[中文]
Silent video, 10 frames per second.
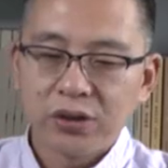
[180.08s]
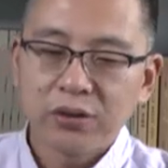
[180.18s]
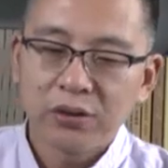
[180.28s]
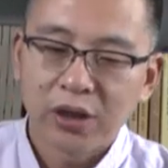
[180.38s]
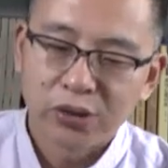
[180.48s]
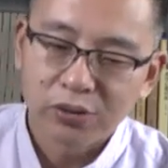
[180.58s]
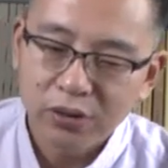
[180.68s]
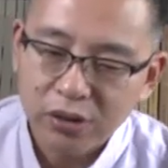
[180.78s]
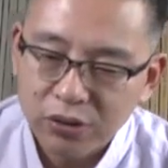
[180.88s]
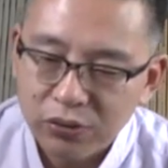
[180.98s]
持很
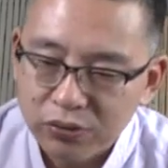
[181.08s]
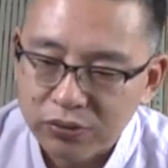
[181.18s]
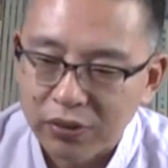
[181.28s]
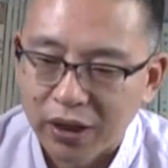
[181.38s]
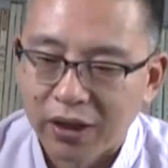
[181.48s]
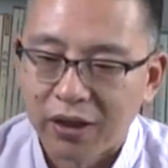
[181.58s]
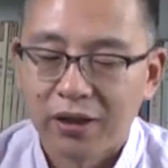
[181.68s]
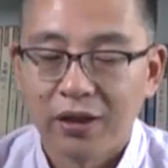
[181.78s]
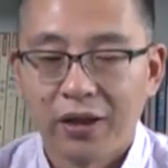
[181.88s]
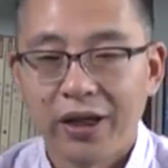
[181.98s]
多客户
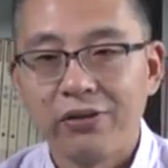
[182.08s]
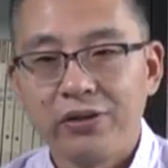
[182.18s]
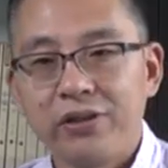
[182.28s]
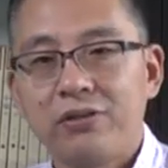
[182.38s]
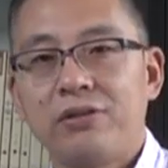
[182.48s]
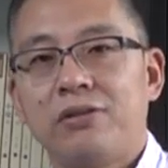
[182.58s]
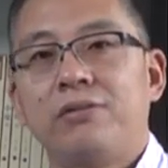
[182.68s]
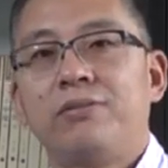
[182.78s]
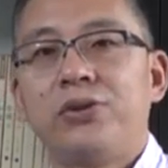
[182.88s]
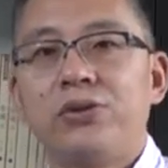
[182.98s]
啊，很有意思。
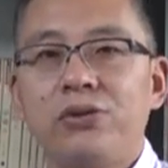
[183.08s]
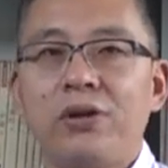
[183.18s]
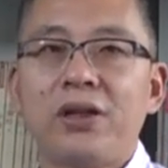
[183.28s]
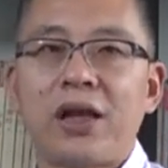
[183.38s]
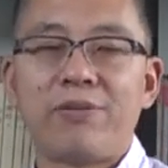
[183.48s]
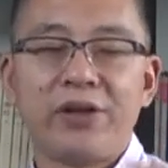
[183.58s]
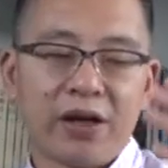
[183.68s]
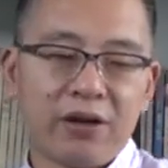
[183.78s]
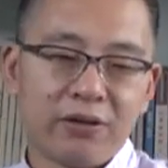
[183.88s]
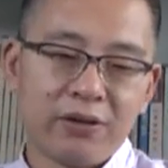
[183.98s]
比如说，他们
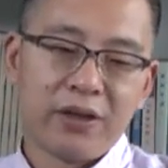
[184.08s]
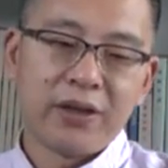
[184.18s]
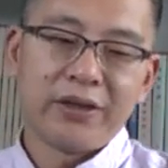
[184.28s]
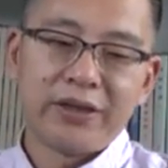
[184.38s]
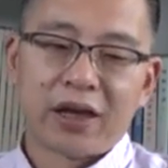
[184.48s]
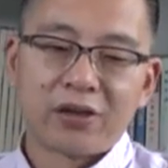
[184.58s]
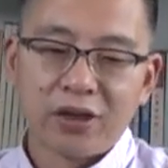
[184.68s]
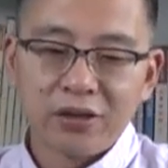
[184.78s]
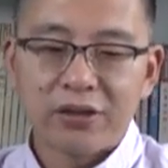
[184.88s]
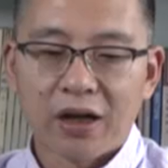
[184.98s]
要养
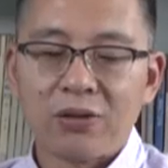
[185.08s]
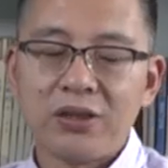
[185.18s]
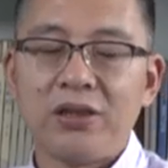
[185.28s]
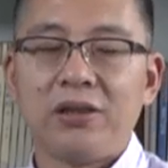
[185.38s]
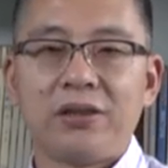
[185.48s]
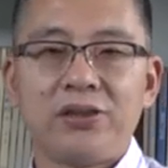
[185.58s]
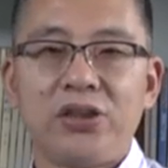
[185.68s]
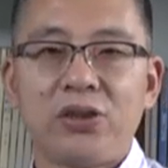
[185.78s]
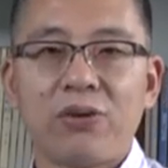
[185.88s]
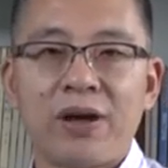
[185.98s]
成早起的
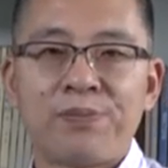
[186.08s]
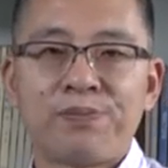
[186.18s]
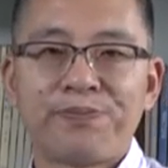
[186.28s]
习惯，